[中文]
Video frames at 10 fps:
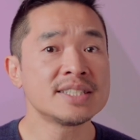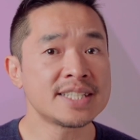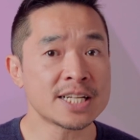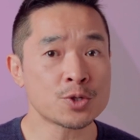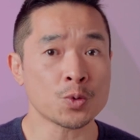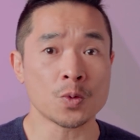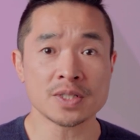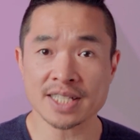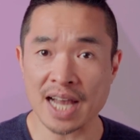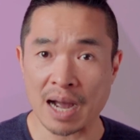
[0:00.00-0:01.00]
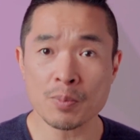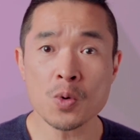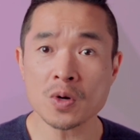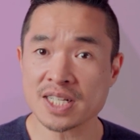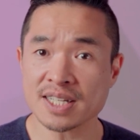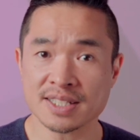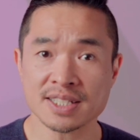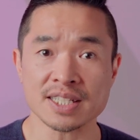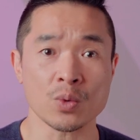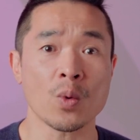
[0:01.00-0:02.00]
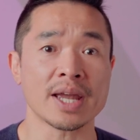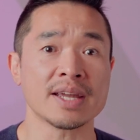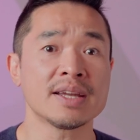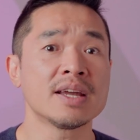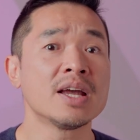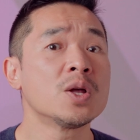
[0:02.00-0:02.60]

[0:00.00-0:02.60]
戒除强迫症行为，